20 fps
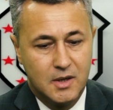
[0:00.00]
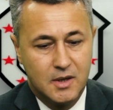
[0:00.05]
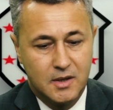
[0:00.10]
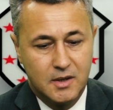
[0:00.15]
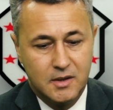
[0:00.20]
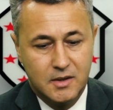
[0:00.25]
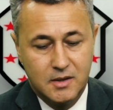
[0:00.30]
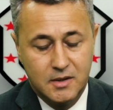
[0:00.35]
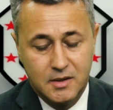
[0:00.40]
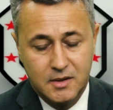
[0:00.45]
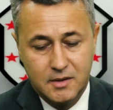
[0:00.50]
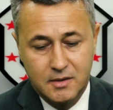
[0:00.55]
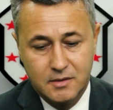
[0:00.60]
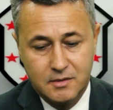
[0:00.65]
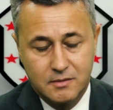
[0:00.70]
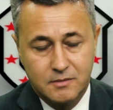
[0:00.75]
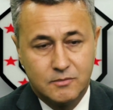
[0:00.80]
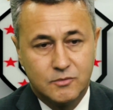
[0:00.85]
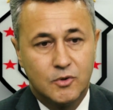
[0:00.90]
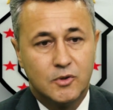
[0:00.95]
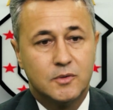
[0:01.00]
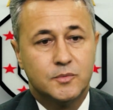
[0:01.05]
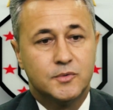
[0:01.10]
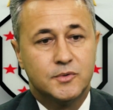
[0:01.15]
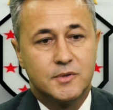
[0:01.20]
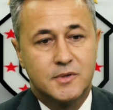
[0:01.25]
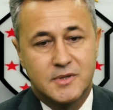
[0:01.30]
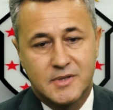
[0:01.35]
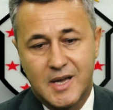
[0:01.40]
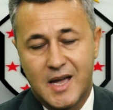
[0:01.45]
e todo
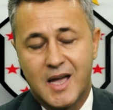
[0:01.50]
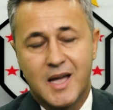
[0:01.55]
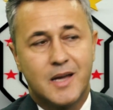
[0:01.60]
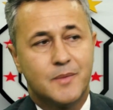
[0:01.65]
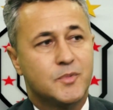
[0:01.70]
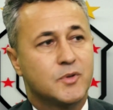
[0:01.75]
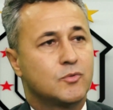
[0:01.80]
mundo sabe,